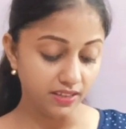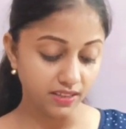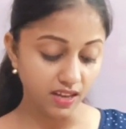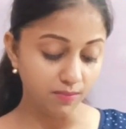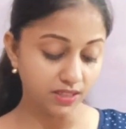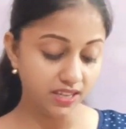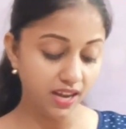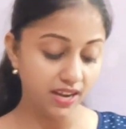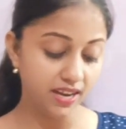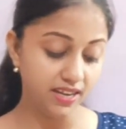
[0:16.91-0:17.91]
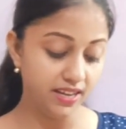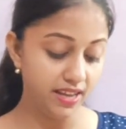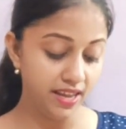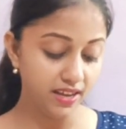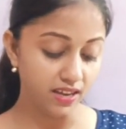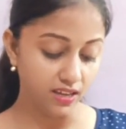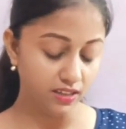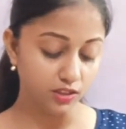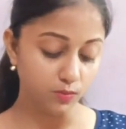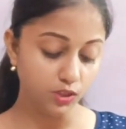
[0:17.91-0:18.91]
तथा मदिका ए डी एक
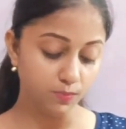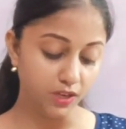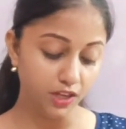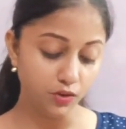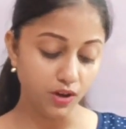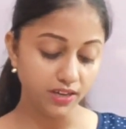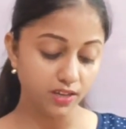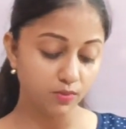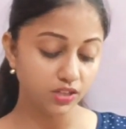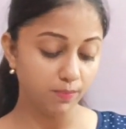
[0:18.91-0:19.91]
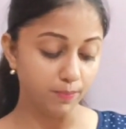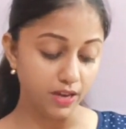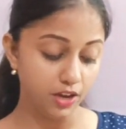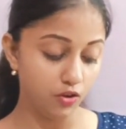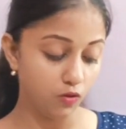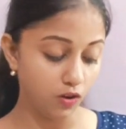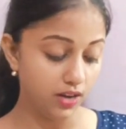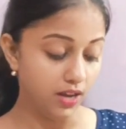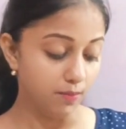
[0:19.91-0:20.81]
अन्य त्रिभुज पी क्यू आर की भुजा पी क्यू और